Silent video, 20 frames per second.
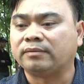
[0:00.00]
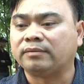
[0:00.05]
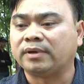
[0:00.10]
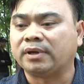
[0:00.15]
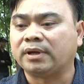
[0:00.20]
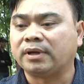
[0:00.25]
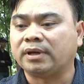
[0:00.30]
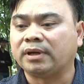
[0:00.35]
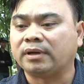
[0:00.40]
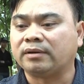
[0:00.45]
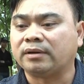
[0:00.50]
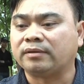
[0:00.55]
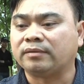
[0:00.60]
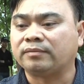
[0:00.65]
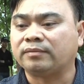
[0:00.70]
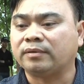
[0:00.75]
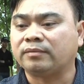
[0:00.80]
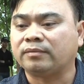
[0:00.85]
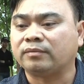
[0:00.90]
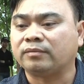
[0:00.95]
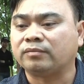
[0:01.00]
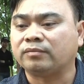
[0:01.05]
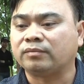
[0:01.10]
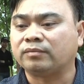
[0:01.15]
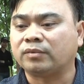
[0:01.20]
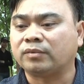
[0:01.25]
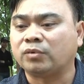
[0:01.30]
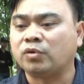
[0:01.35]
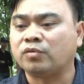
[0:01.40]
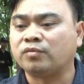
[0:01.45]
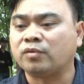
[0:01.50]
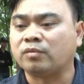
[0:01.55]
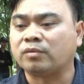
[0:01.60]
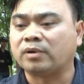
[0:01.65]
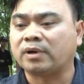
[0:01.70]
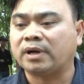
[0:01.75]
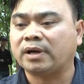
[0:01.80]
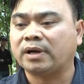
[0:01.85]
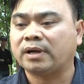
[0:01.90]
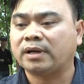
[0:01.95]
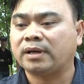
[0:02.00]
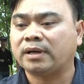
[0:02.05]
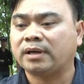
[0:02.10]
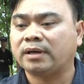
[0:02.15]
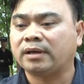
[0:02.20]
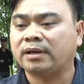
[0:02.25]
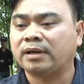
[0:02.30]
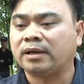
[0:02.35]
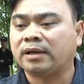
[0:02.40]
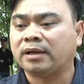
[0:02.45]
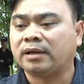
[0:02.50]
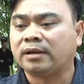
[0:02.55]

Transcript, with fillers: về khôi phục các cái